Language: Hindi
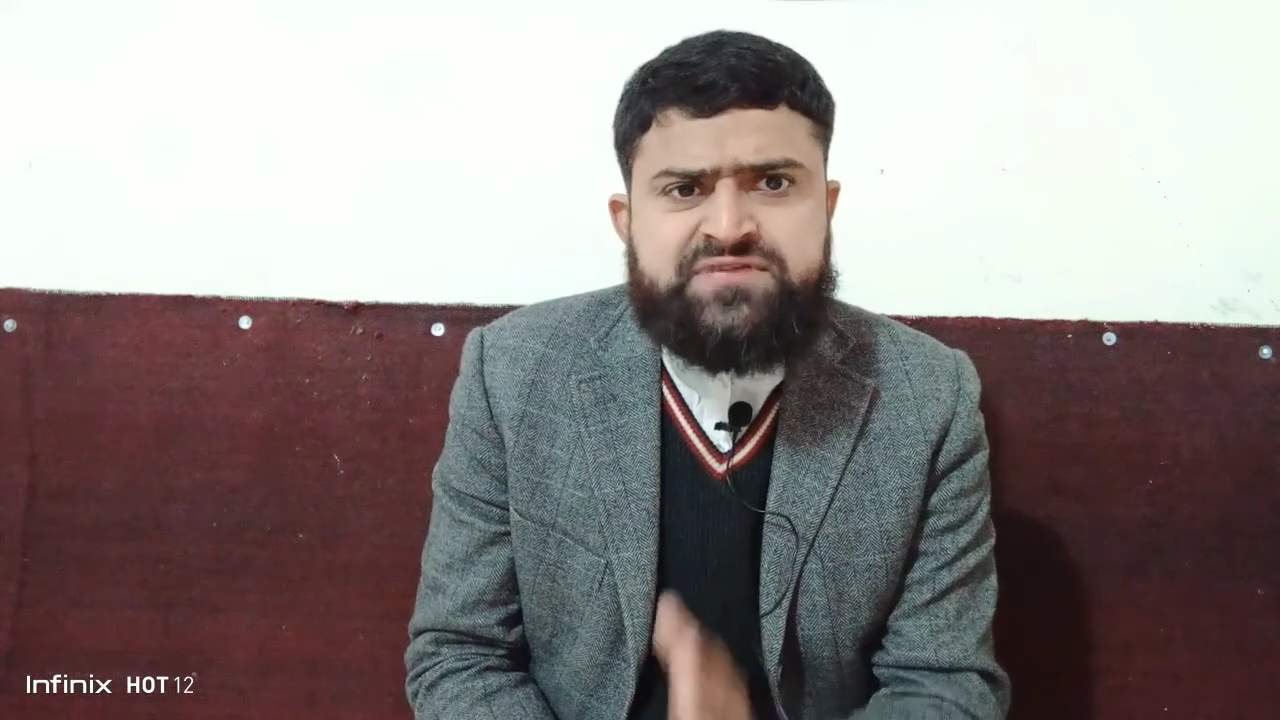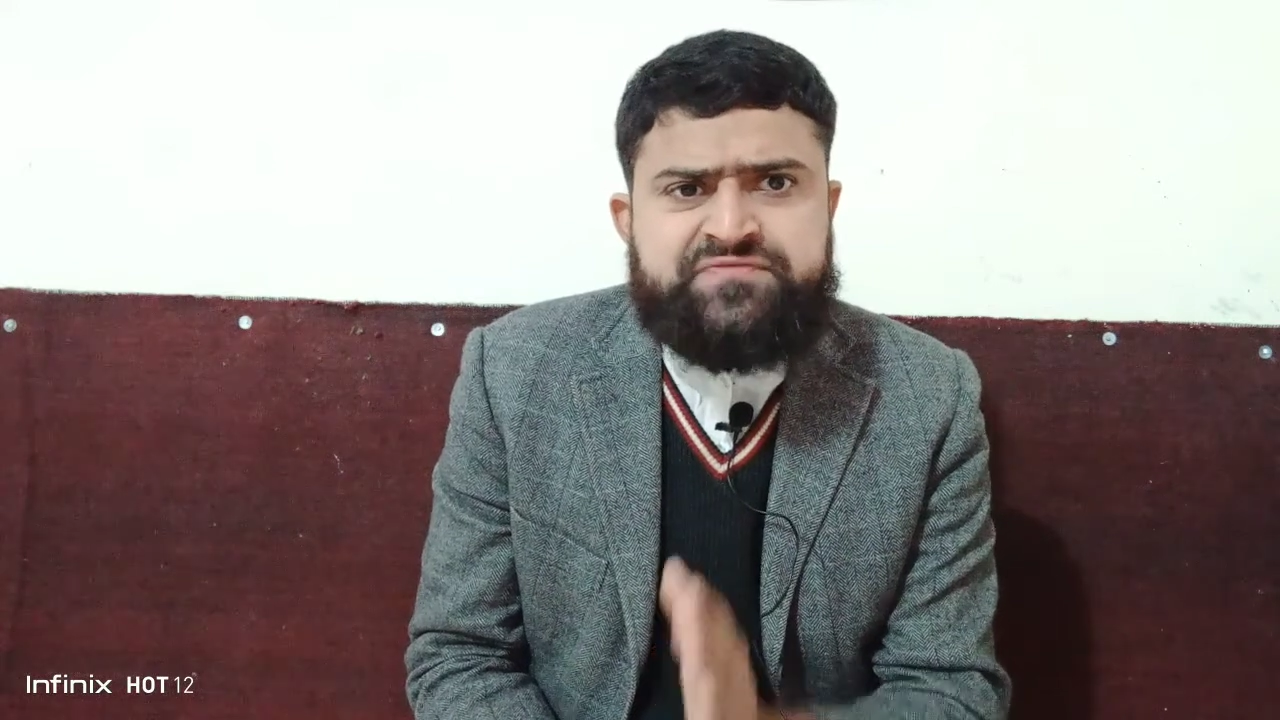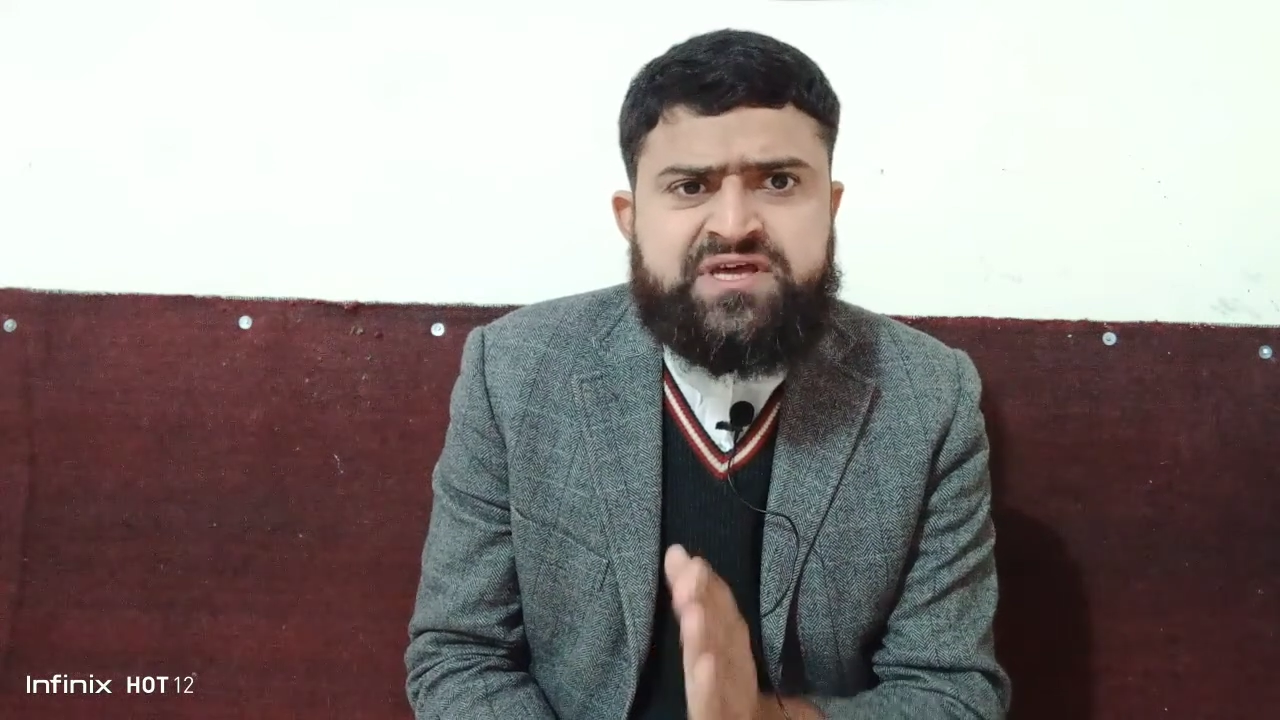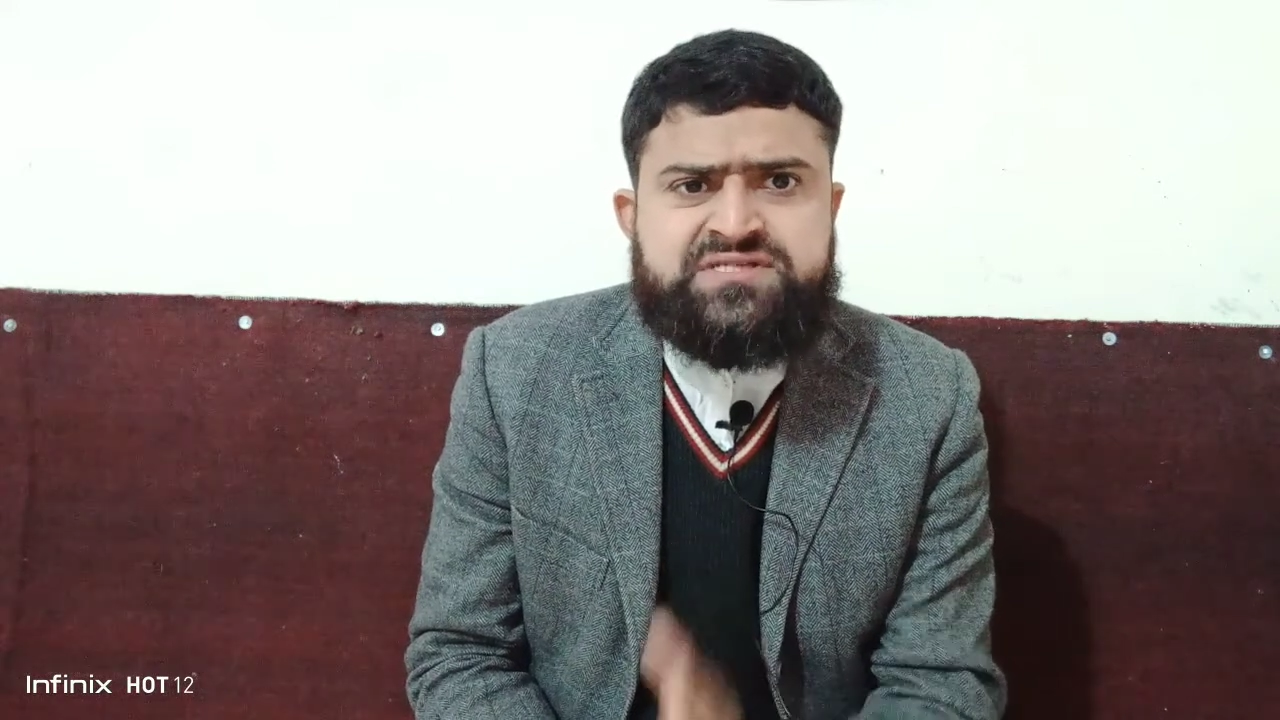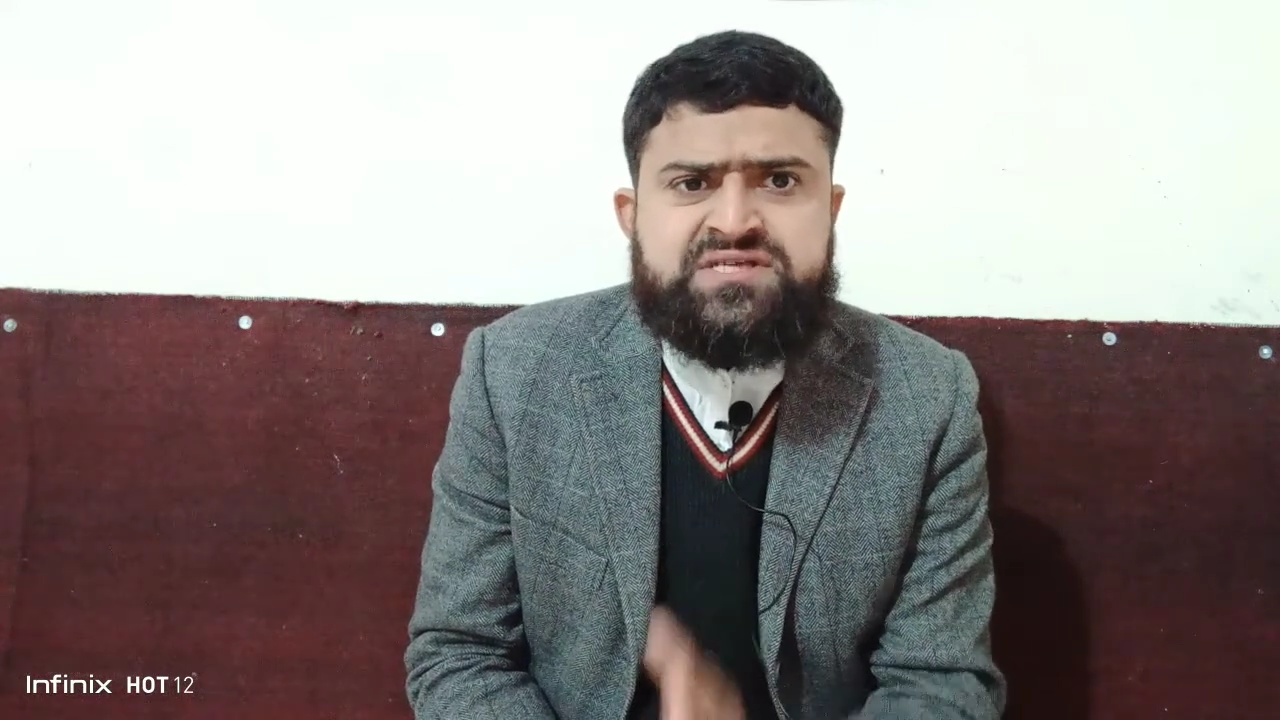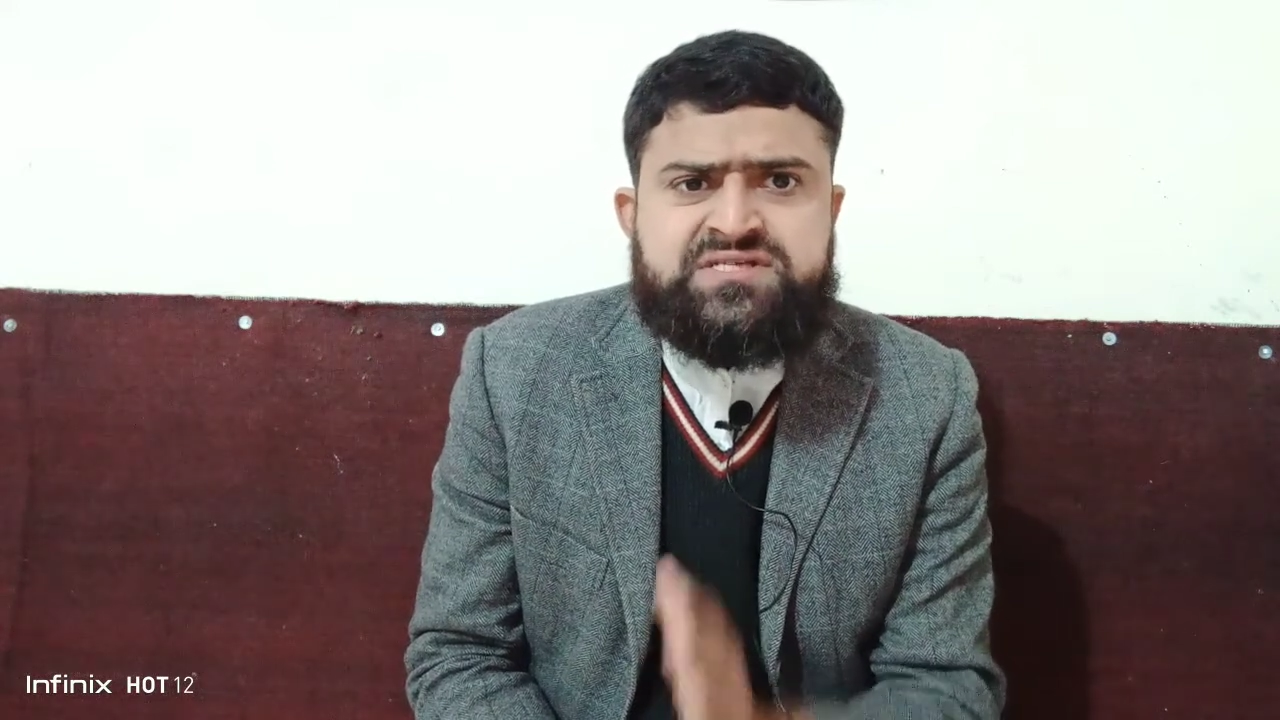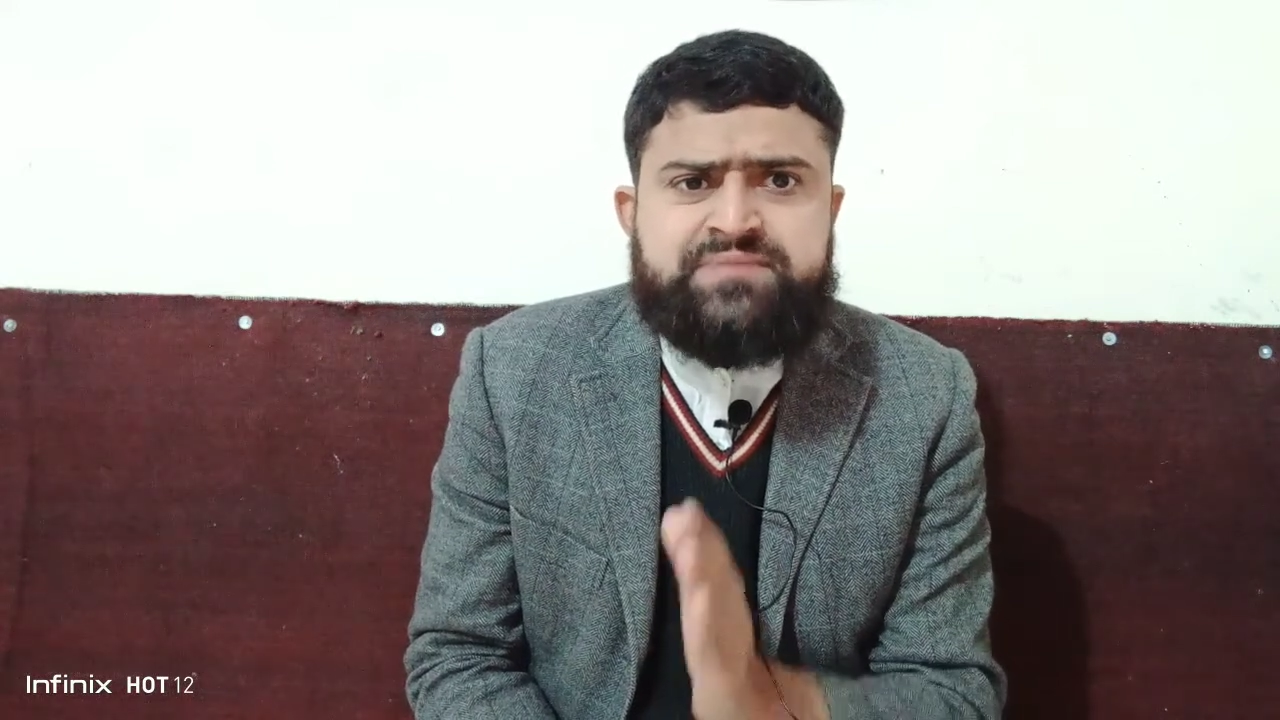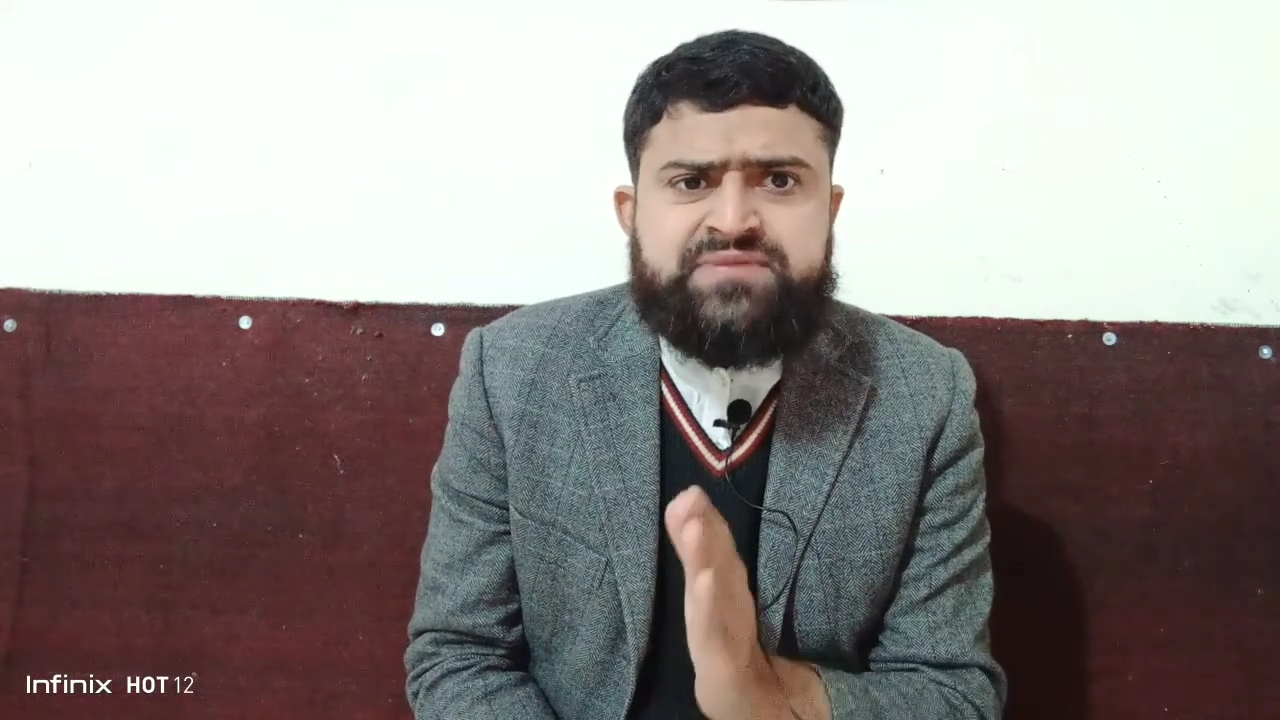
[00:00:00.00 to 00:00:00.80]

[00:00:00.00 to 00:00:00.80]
सफाई हस्ती से